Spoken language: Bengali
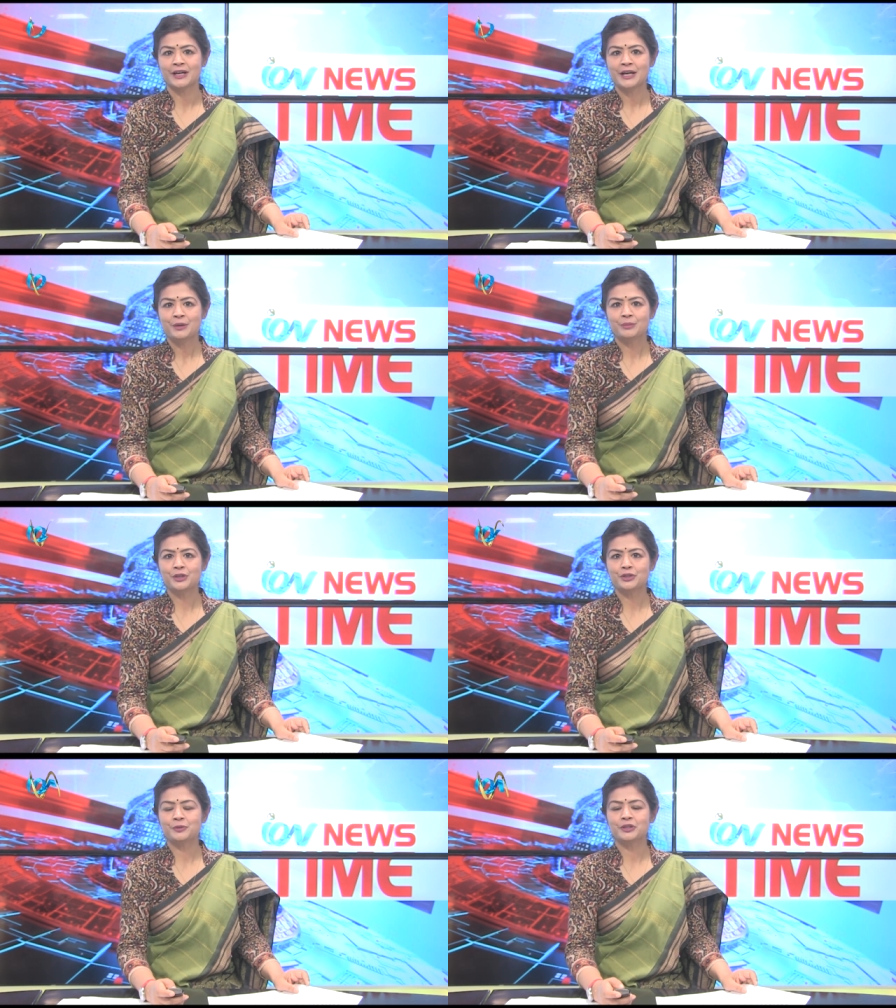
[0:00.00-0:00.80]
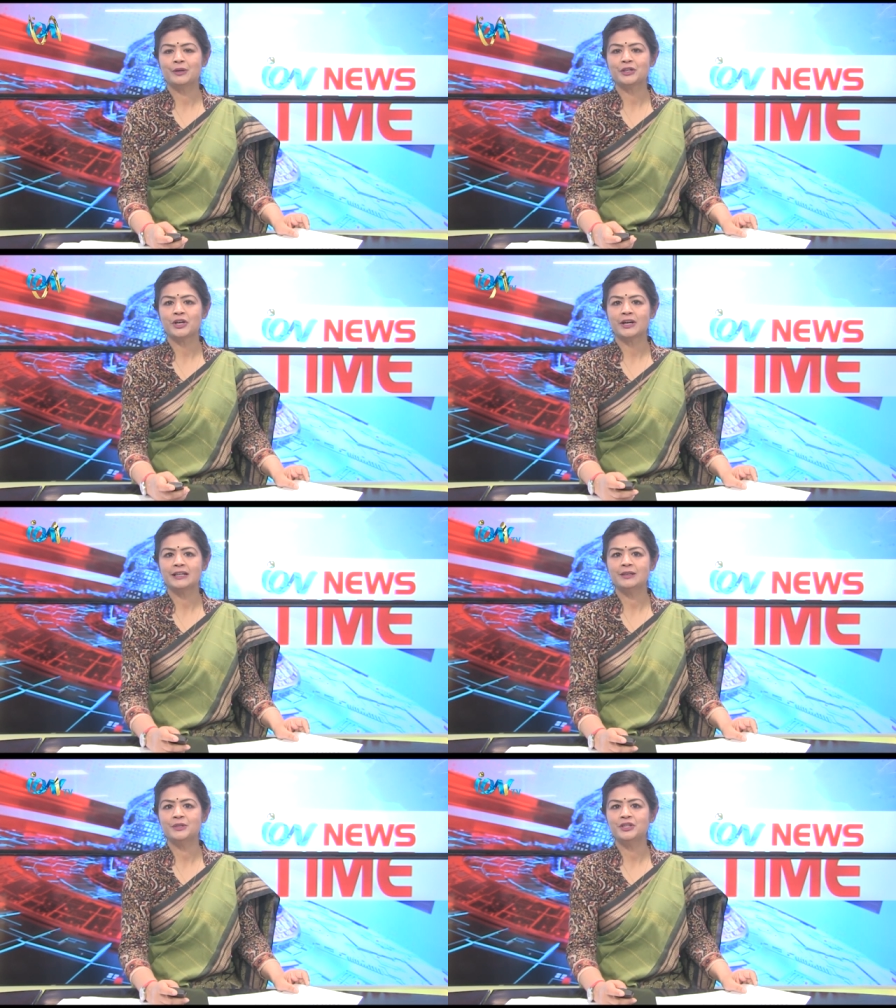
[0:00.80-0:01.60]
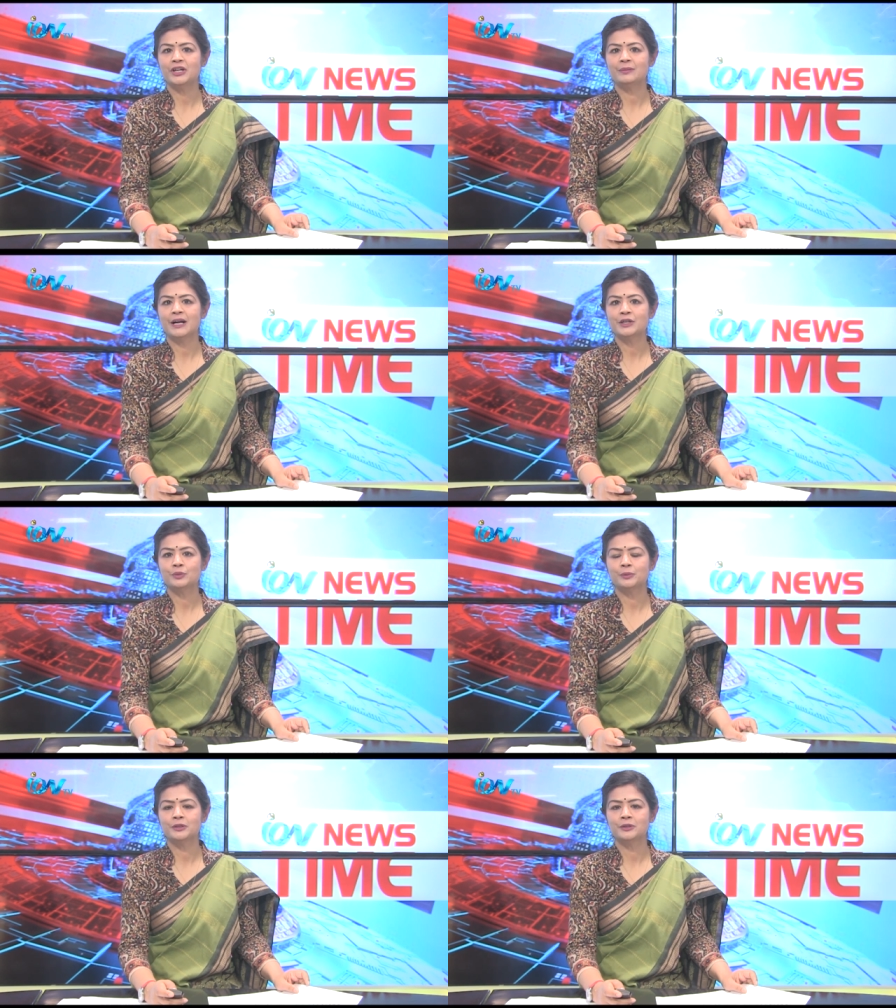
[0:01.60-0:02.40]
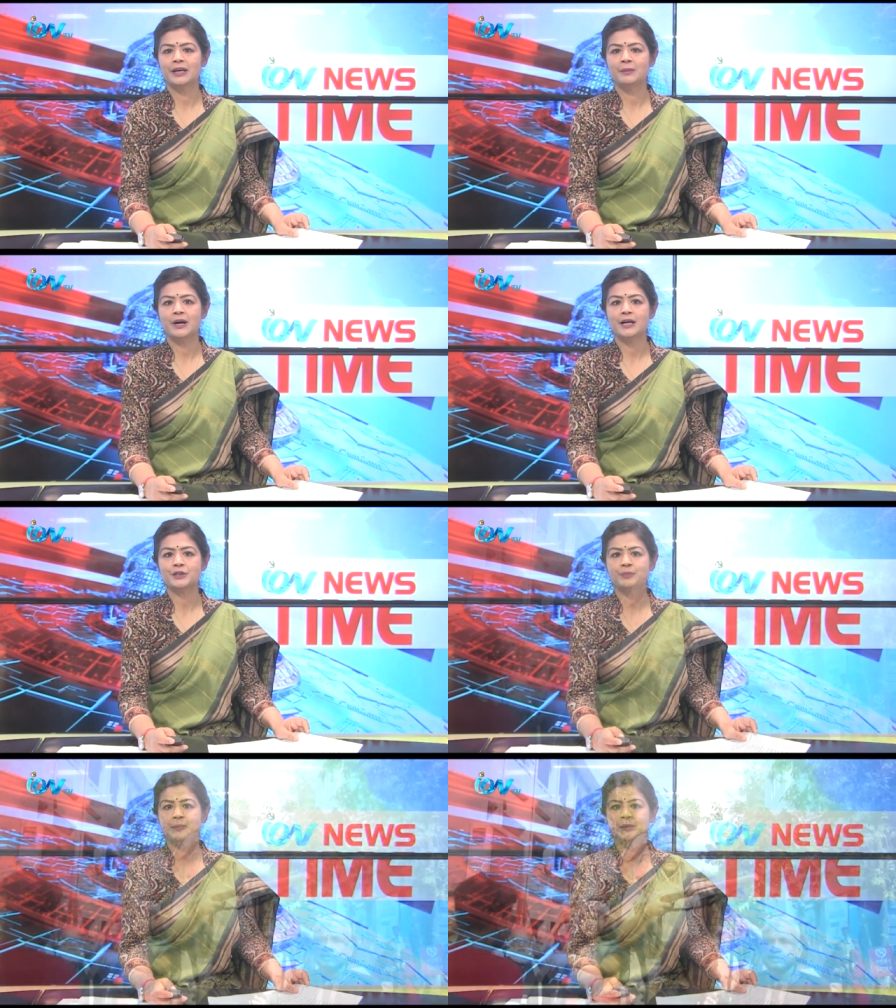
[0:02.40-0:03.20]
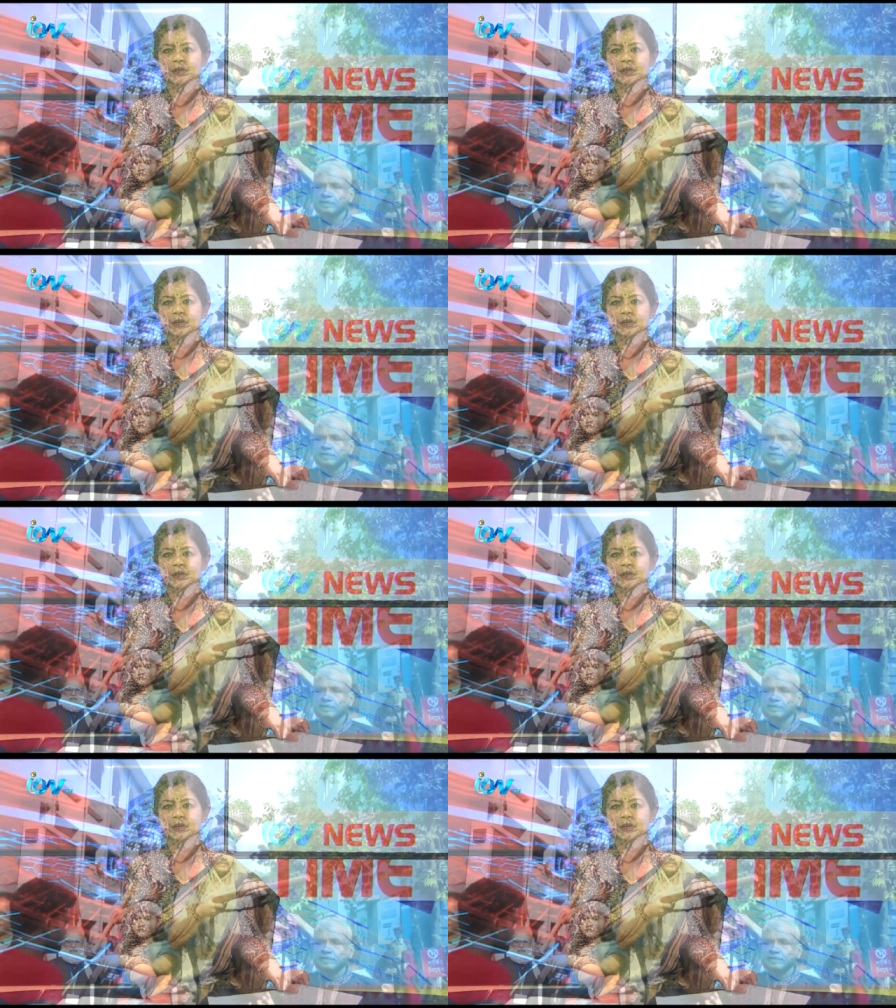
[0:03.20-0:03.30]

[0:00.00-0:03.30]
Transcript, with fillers: বৃহস্পতিবার সকালে বিজয়ের মাস উপলক্ষে মাসব্যাপী